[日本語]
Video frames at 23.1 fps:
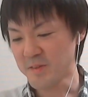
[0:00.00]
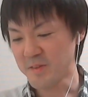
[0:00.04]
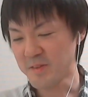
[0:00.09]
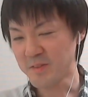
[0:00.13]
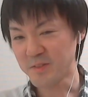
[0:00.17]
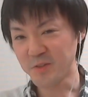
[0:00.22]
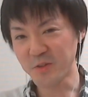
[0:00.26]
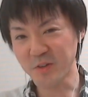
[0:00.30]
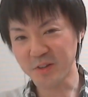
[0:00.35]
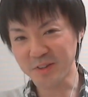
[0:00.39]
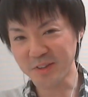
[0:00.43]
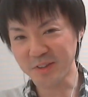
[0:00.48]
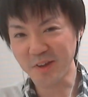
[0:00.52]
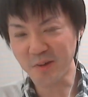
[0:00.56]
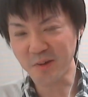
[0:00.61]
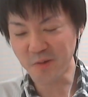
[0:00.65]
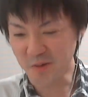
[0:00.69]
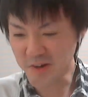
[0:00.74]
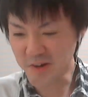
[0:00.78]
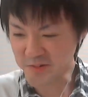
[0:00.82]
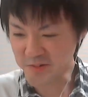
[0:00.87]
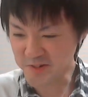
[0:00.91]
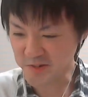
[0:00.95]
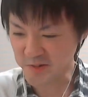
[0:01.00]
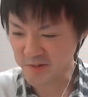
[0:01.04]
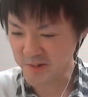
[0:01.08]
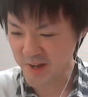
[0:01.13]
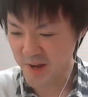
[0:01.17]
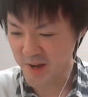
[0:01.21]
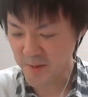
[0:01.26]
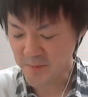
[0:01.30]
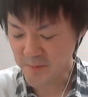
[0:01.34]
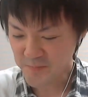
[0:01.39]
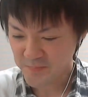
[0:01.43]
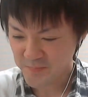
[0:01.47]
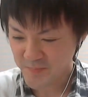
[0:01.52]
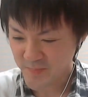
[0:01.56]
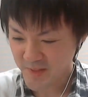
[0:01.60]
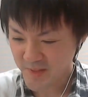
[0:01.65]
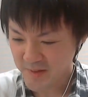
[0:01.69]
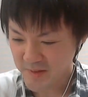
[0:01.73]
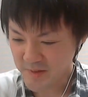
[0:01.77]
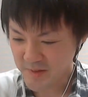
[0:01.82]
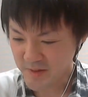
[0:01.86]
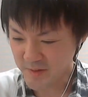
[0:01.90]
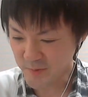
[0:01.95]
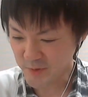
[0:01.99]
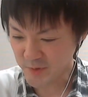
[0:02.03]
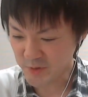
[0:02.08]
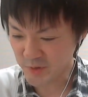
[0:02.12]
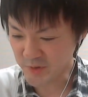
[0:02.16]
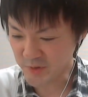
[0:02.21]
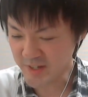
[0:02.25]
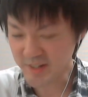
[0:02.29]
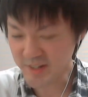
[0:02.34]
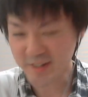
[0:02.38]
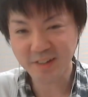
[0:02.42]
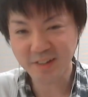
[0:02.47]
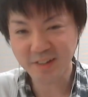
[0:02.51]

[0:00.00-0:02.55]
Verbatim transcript: というわけで終わりましょうか。いやもうとにか